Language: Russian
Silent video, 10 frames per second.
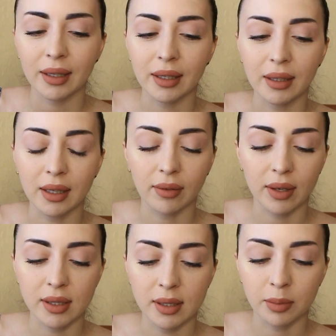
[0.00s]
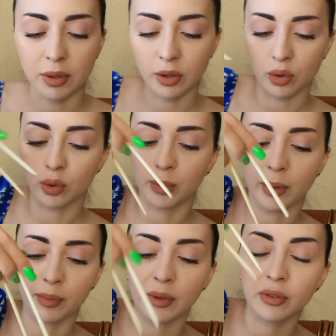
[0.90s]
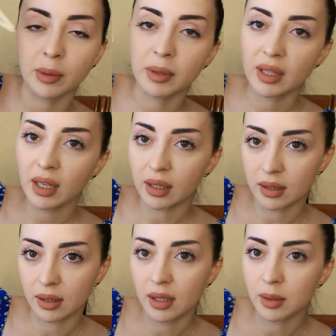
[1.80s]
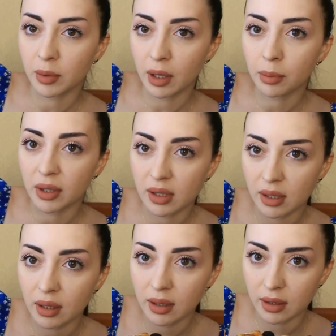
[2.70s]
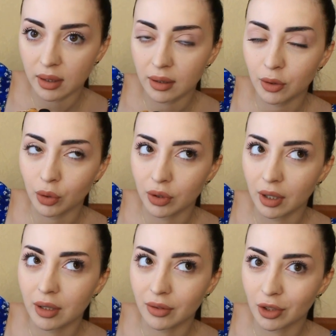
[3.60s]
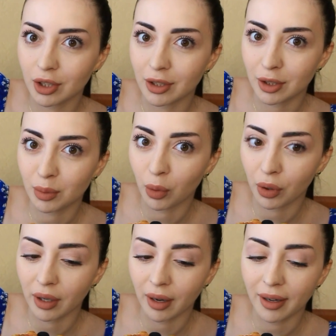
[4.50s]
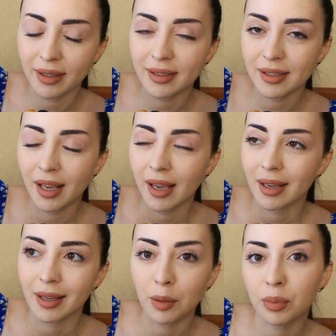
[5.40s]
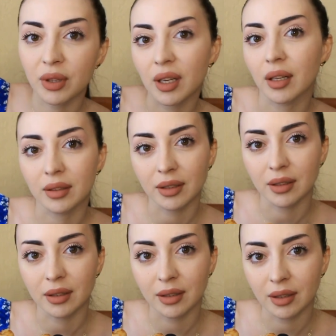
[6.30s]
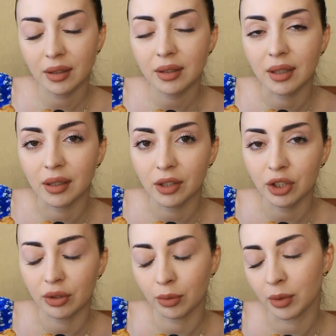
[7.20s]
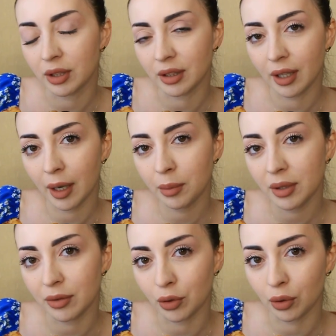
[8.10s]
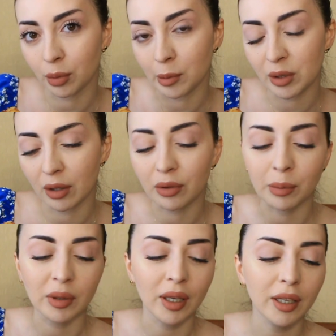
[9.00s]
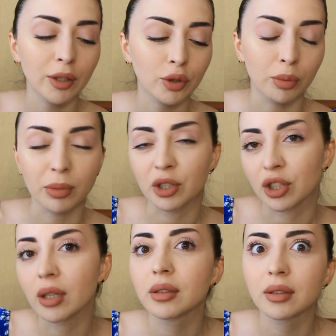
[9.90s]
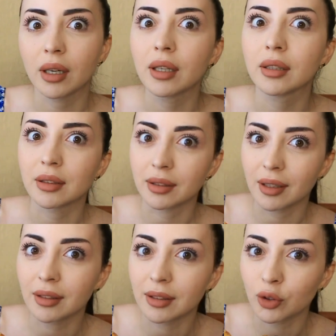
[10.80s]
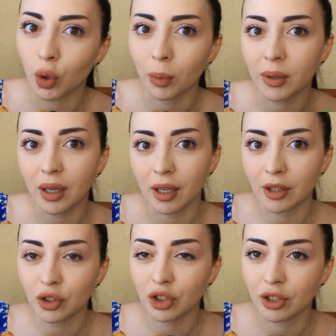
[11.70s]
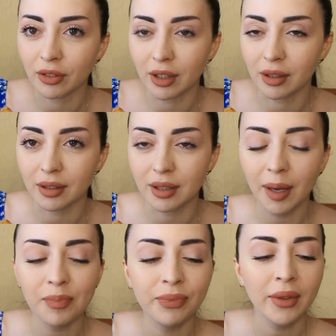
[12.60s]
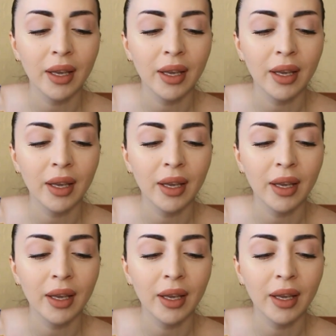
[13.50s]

И давайте приступим. В комментариях, кстати, меня просили сделать хоть раз в жизни смоки айс. И я пыталась это сделать с коричневыми тенями. Девчонка написала в комментариях, что, пожалуйста, Айка, сделай темно-коричневые глаза.